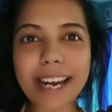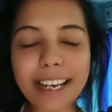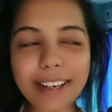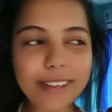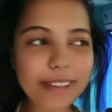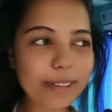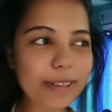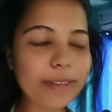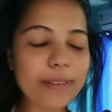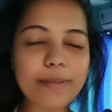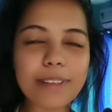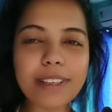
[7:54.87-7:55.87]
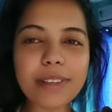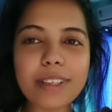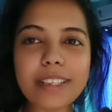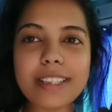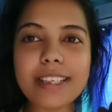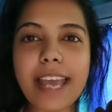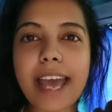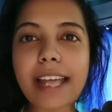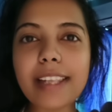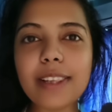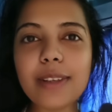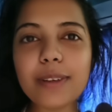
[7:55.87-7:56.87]
সাড়ে এগারোটার সময় ঘুম থেকে উঠেছি
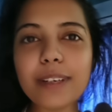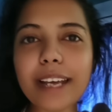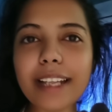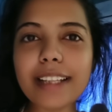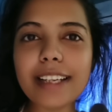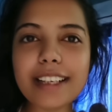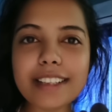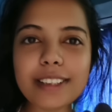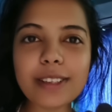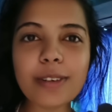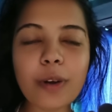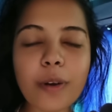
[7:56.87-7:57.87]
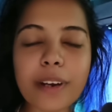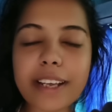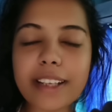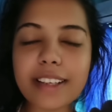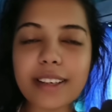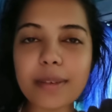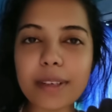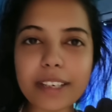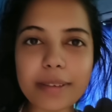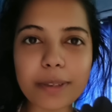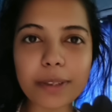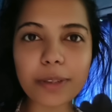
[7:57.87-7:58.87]
এত ল্যাদ লাগছিল অনেক দিন আমার
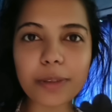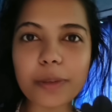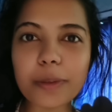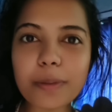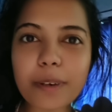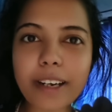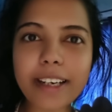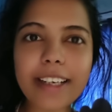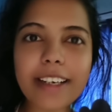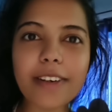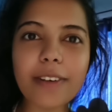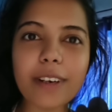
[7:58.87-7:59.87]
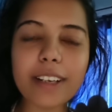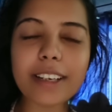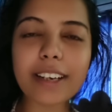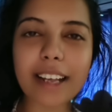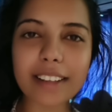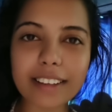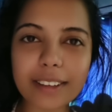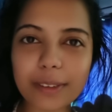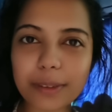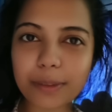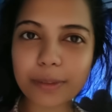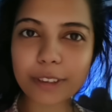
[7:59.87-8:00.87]
ঠিকমতো ঘুম হয়নি কারণ অনেক রাত্রে
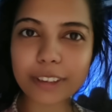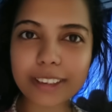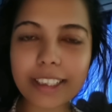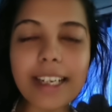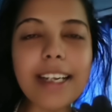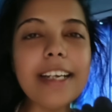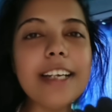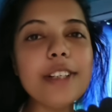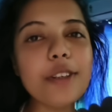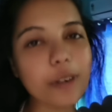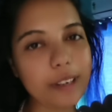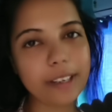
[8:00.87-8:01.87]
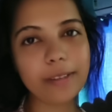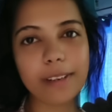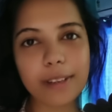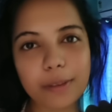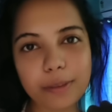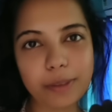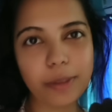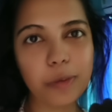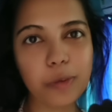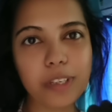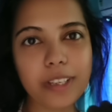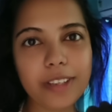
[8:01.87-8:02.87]
ঘুম হচ্ছে সকালবেলা ঘুম থেকে
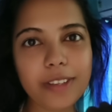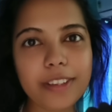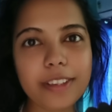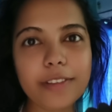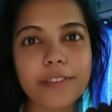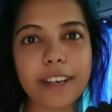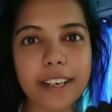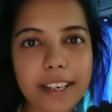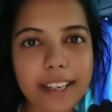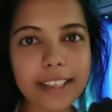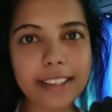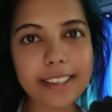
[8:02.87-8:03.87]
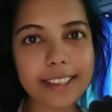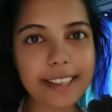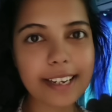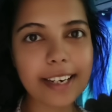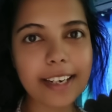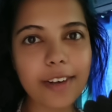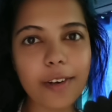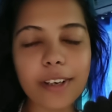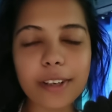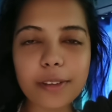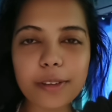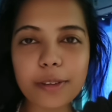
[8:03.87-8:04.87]
উঠে যেতে হচ্ছে তো ফাইনালি আজকে সানডে
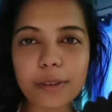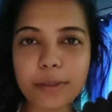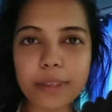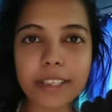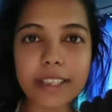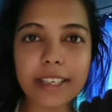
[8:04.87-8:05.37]
অনেকক্ষণ ঘুমিয়ে